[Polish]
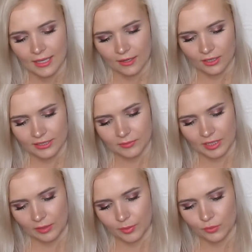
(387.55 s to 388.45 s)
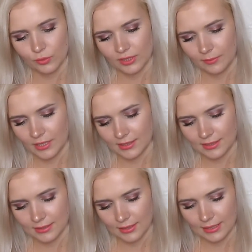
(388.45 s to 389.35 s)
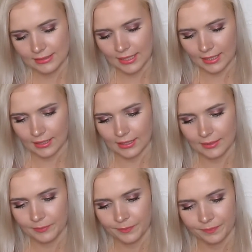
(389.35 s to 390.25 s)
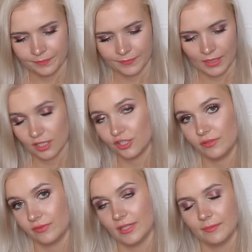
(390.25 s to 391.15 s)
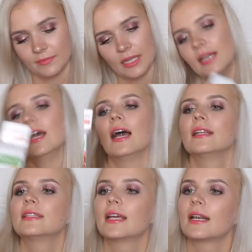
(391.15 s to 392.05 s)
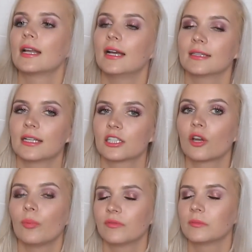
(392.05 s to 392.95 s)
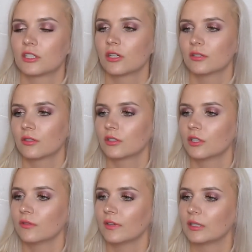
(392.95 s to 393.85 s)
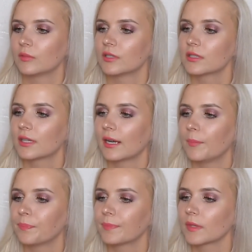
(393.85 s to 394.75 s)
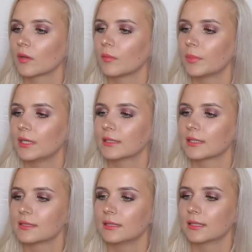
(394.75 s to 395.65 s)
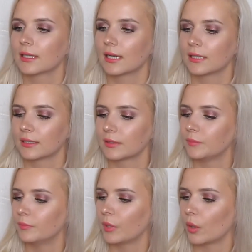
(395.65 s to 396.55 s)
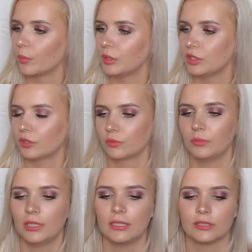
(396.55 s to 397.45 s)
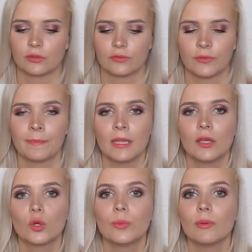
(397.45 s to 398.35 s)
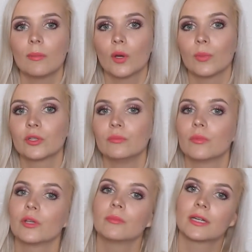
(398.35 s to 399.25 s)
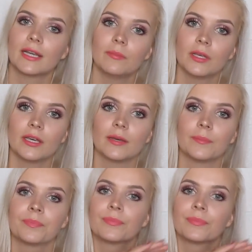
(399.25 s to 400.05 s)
Kolejnym takim produktem jest y, Alterra, aż dziwne, Alterra. A dlaczego? Powiem dlaczego jest rozczarowaniem. To jest krem mm, pielęgnacyjny Granat Bio 50 ml. Kupiłam go po tym moim kremie y,